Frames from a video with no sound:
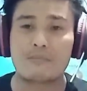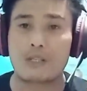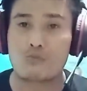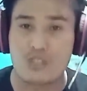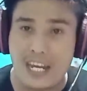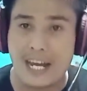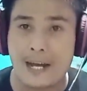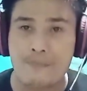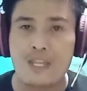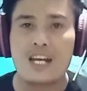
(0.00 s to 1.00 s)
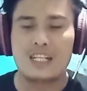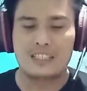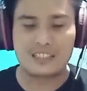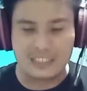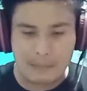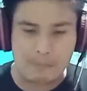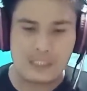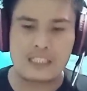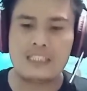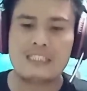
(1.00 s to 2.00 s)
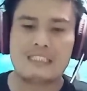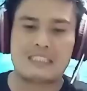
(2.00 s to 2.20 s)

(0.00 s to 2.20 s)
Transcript: manusia, tetapi